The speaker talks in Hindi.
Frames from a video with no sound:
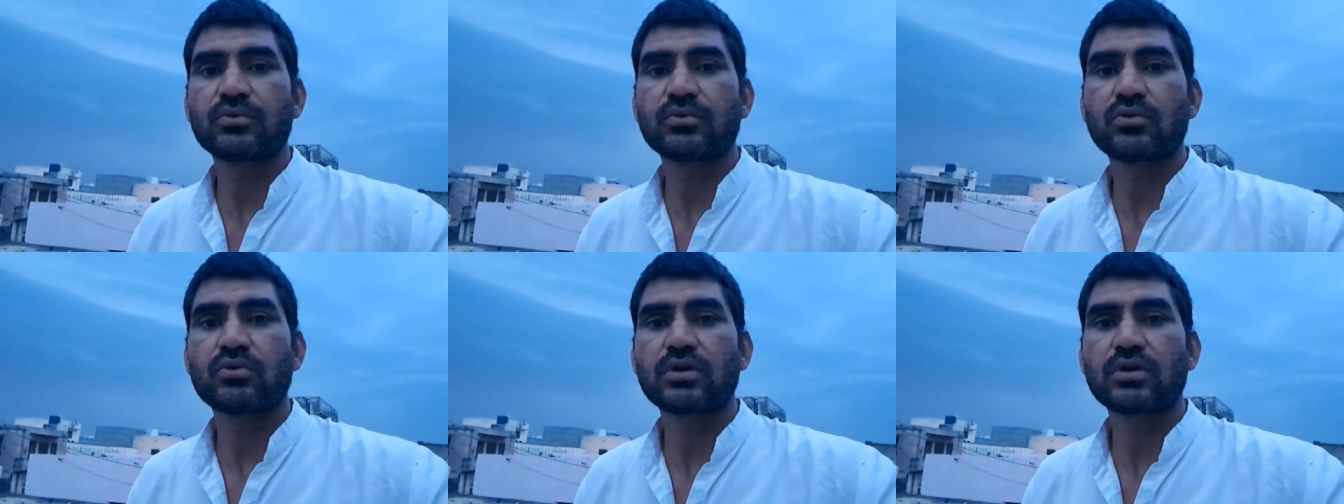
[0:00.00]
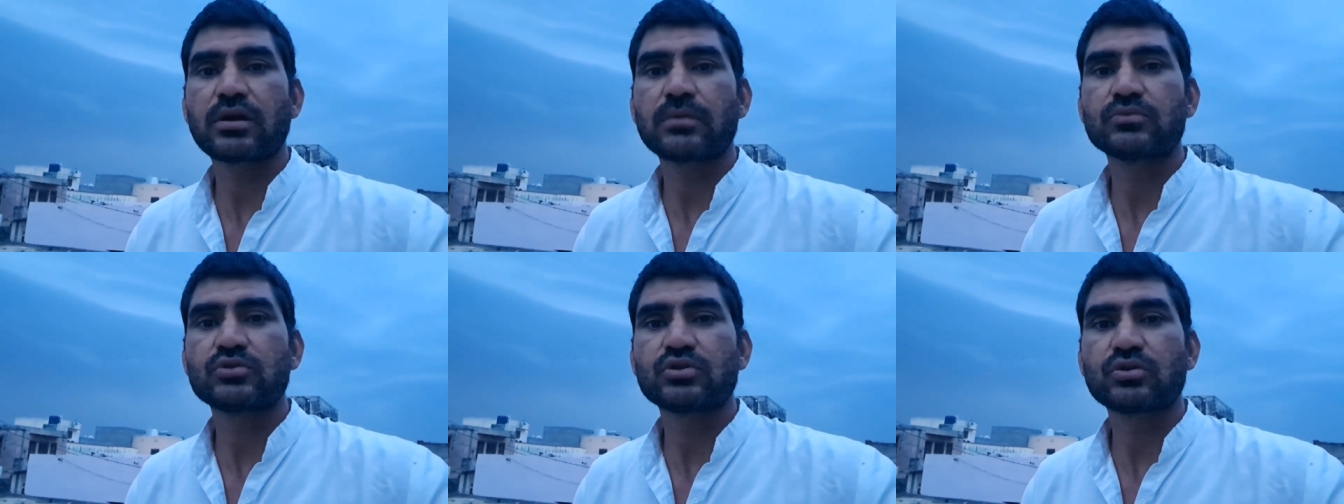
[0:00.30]

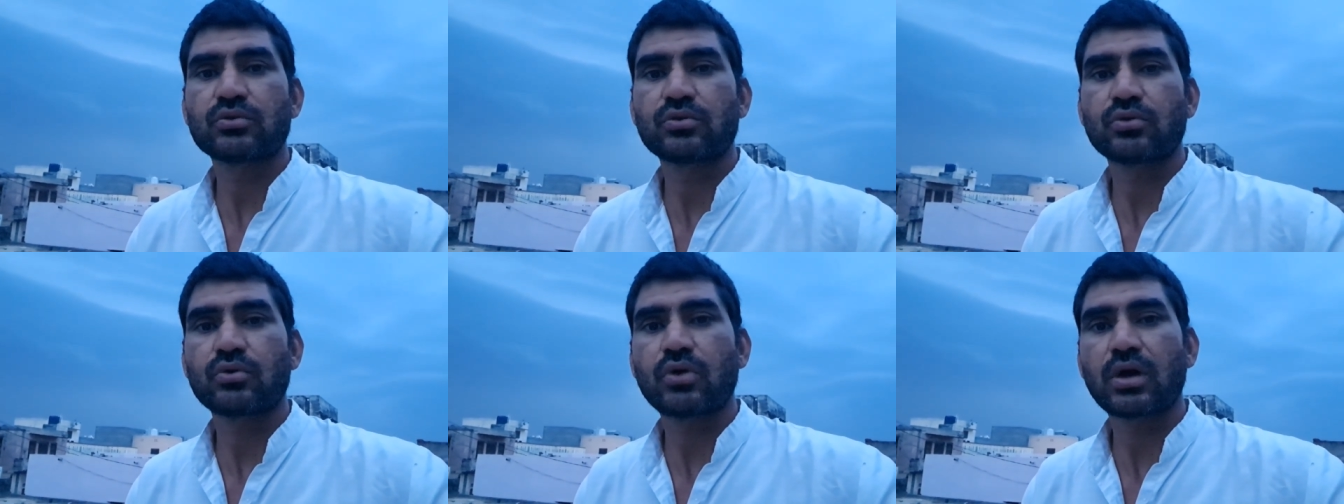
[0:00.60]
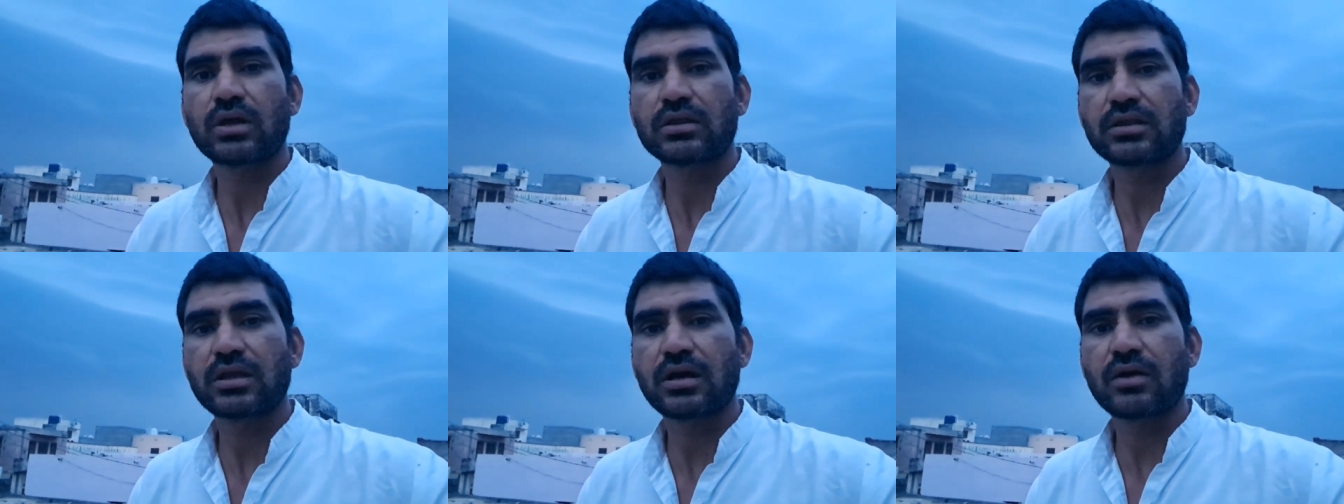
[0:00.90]
प्रोग्राम जो हो
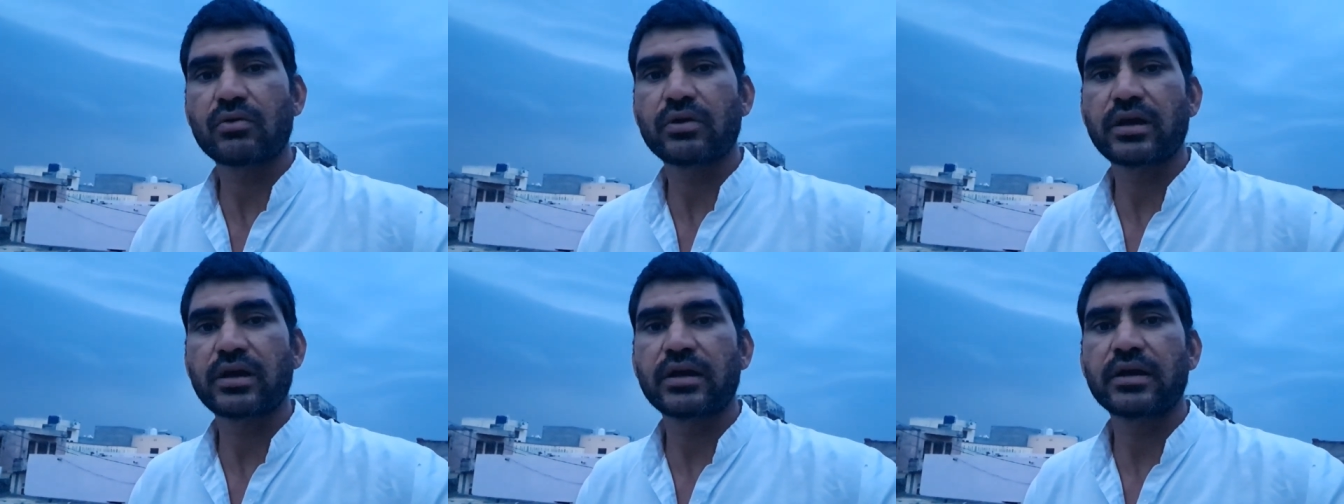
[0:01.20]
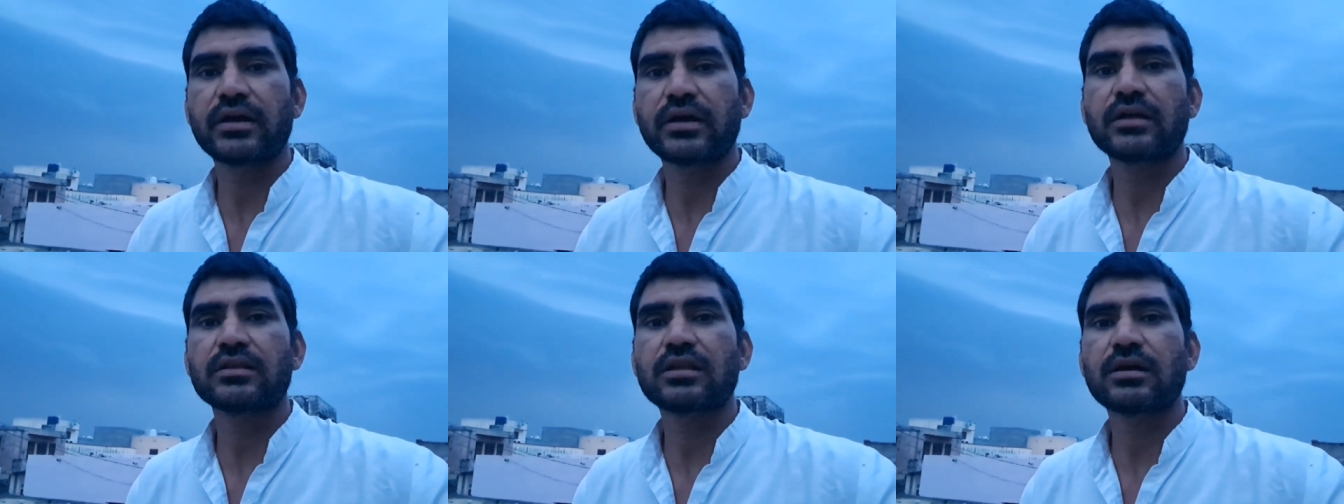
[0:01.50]
आधा होया
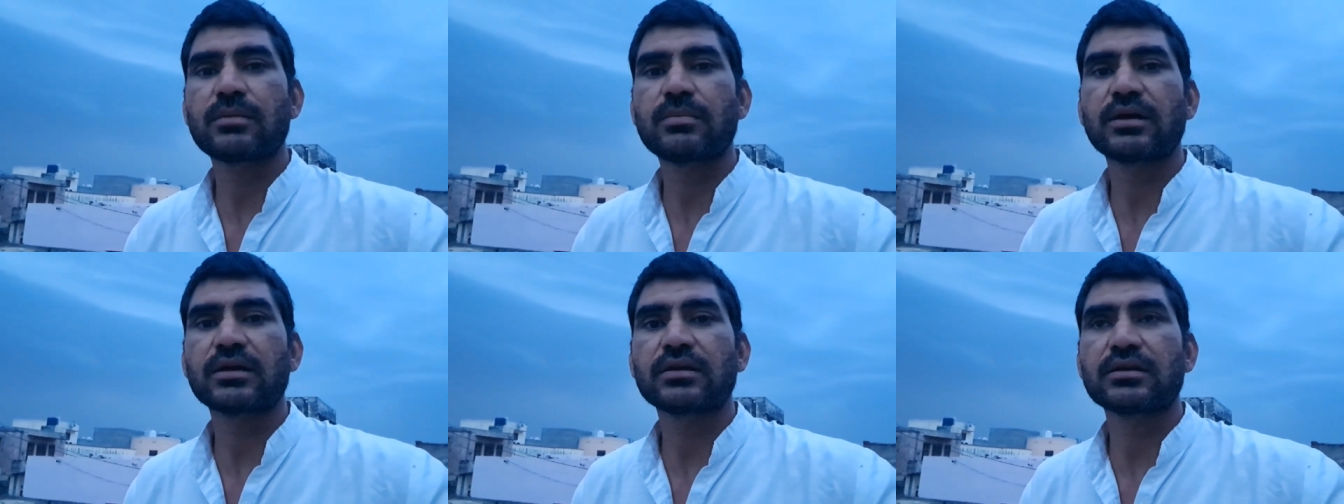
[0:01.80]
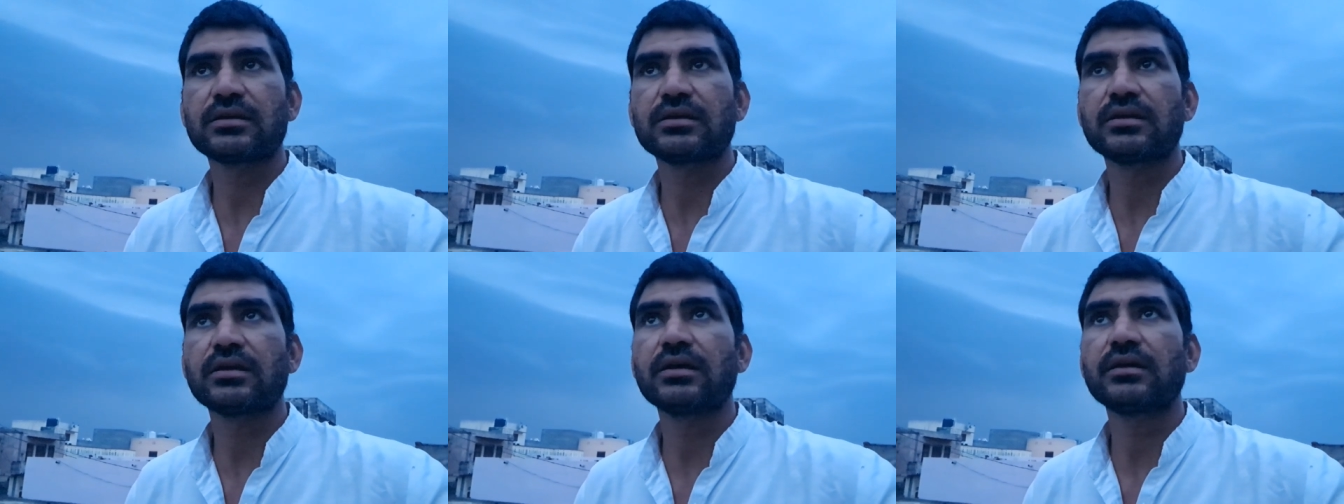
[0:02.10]
है आधा
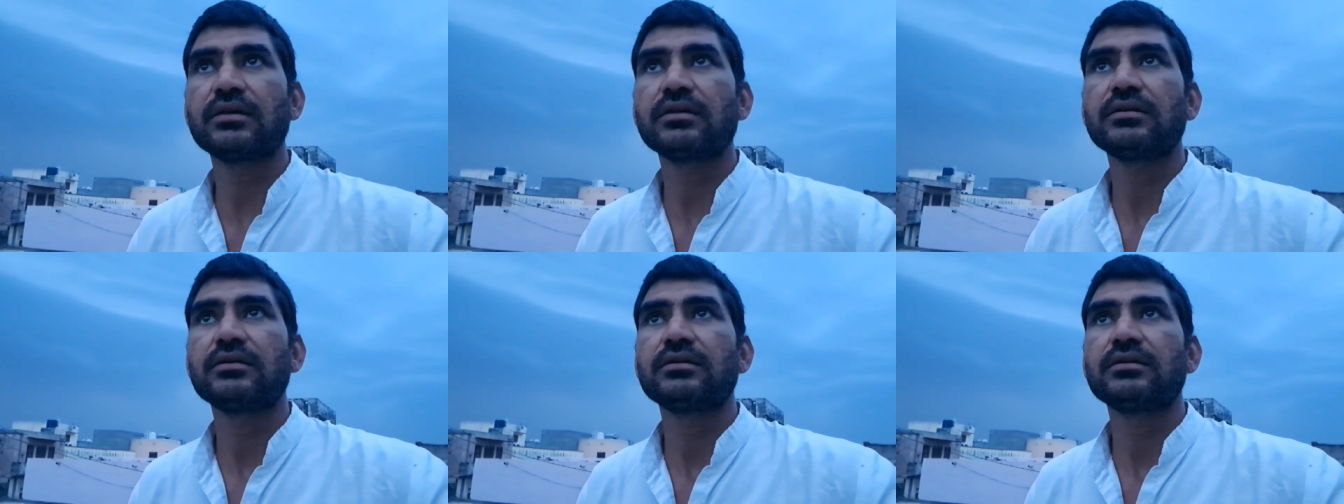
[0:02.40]
बाकी है